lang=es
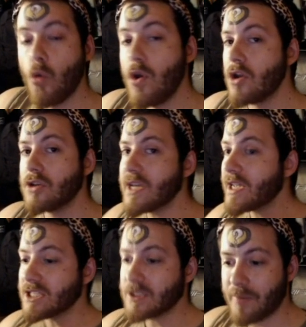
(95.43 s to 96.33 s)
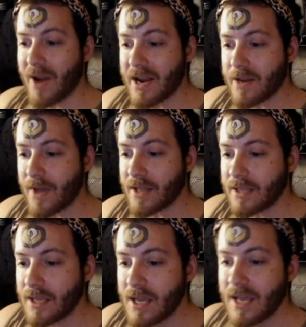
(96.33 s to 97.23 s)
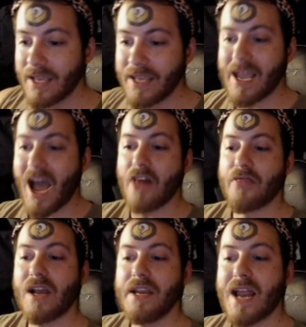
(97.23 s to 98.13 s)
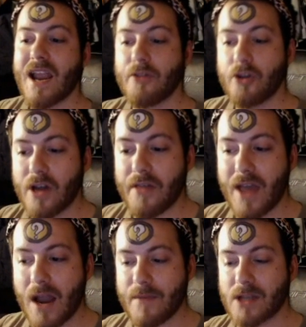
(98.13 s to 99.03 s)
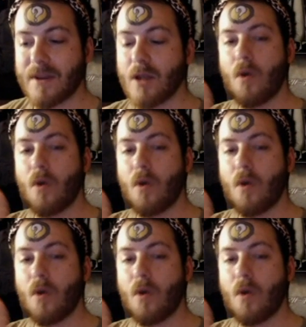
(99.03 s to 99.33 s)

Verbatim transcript: Julio Jenkins para el remate y Azar Azalina ladrona de almas, ¿vale?